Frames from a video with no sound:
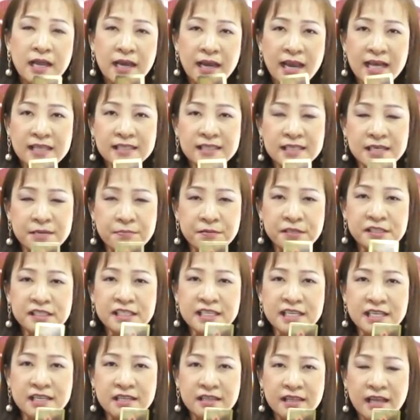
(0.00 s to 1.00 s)
ราศีพฤศ
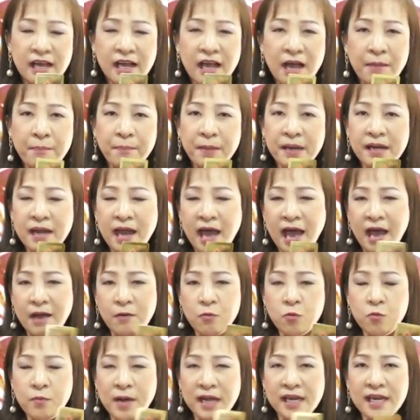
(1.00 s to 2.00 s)
จิกนะคะปัญหา
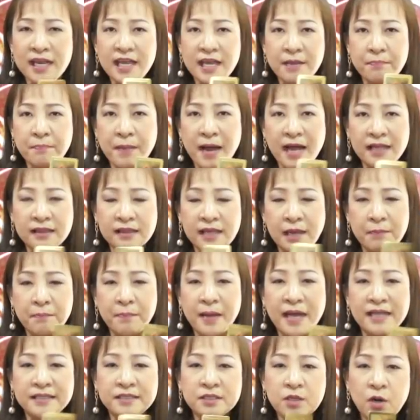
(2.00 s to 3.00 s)
อุบัติเหตุผ่าตัด
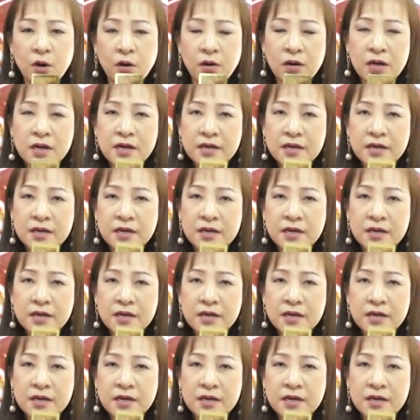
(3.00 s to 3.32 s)
ผ่าเจาะ